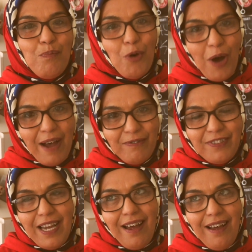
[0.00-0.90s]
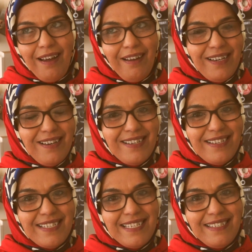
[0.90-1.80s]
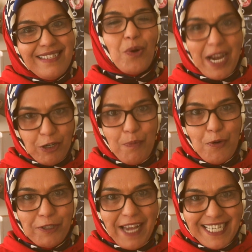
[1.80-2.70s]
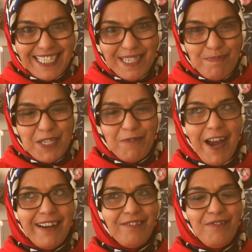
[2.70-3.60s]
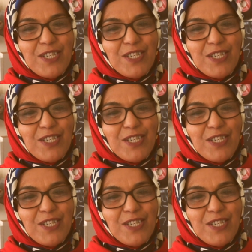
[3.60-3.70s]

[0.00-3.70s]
Bu hafta e, sokak röportajlarımız var